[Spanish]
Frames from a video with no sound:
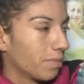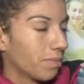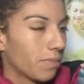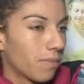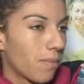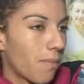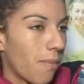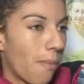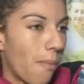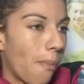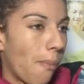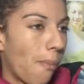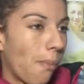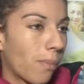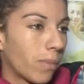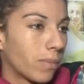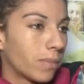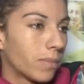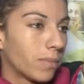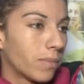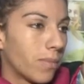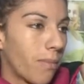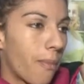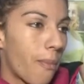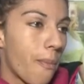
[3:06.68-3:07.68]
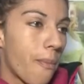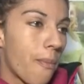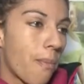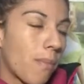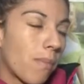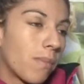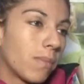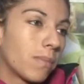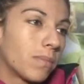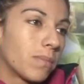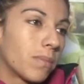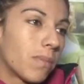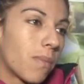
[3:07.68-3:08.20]
Vos que la conocías,
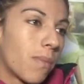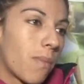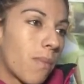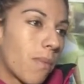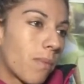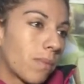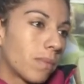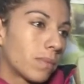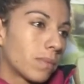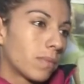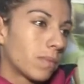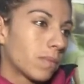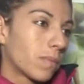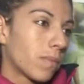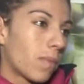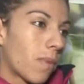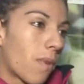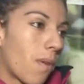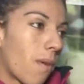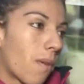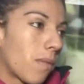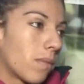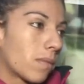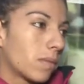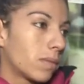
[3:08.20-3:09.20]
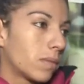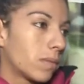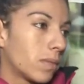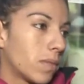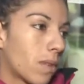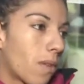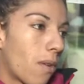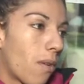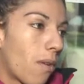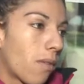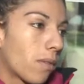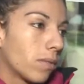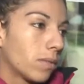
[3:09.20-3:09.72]
¿qué puede haber sucedido? ¿Cómo era su
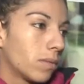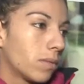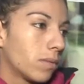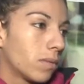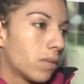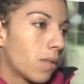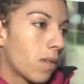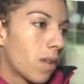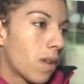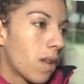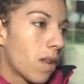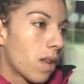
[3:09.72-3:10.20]
entorno?